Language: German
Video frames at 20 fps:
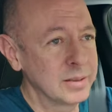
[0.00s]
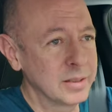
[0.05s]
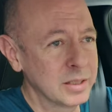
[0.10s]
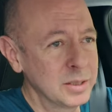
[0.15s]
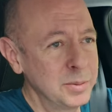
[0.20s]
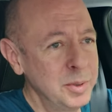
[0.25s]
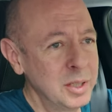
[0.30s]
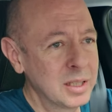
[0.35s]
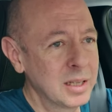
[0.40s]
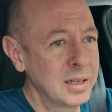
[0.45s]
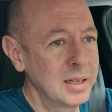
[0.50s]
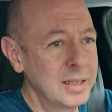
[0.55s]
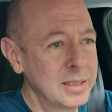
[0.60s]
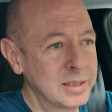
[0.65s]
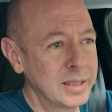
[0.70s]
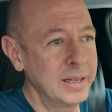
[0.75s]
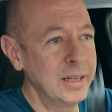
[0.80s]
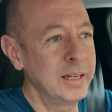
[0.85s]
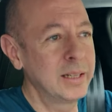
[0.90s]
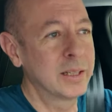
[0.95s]
das mich dann
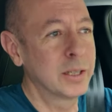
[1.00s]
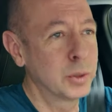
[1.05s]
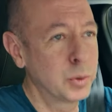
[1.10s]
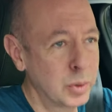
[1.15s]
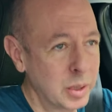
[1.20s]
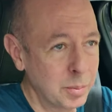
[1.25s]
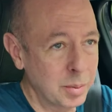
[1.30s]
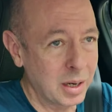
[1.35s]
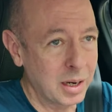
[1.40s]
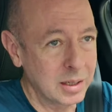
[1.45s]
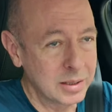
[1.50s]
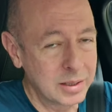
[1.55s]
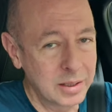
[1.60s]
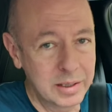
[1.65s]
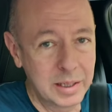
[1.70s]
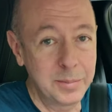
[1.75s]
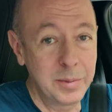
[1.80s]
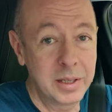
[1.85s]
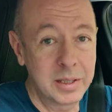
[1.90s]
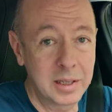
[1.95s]
letztendlich dazu gebracht
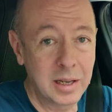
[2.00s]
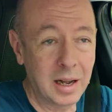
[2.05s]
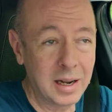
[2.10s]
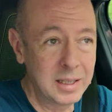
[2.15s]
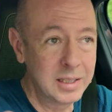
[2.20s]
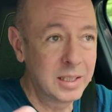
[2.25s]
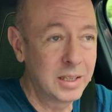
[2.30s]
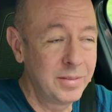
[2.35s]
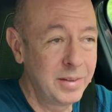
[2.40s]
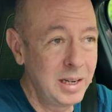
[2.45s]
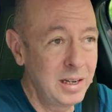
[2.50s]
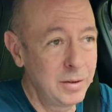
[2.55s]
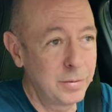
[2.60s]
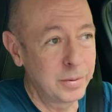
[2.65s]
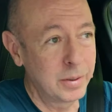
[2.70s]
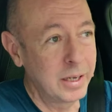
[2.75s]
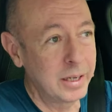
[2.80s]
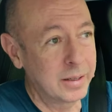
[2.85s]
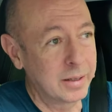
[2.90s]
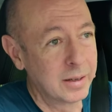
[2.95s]
hat, nämlich der alte
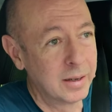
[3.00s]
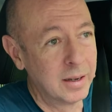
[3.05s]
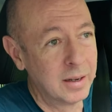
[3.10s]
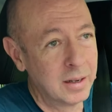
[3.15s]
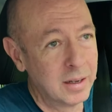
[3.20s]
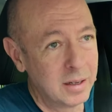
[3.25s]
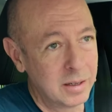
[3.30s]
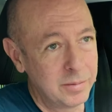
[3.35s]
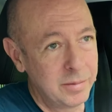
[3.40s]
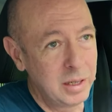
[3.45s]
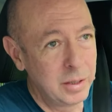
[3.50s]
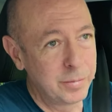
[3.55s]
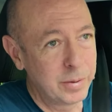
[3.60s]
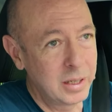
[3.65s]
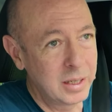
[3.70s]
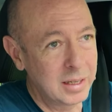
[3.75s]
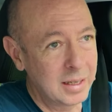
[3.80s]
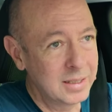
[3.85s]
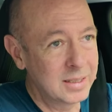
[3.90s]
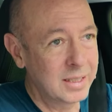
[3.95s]
Wilfried.
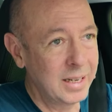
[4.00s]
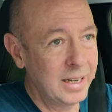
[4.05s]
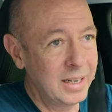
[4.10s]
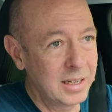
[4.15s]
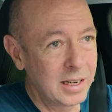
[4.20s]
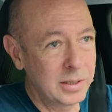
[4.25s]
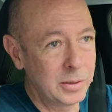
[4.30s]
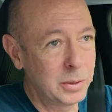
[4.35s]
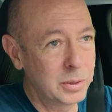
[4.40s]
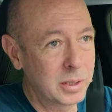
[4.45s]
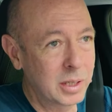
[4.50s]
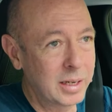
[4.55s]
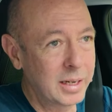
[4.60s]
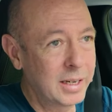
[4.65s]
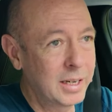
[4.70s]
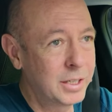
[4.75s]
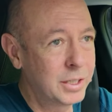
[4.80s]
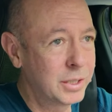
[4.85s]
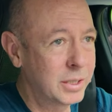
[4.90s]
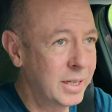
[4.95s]
Wilfried, ein Sänger, ein
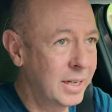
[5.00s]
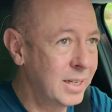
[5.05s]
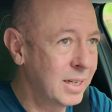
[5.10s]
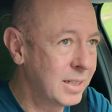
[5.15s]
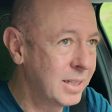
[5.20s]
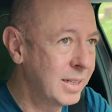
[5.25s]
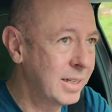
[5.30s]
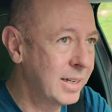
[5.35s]
österreichischer Sänger,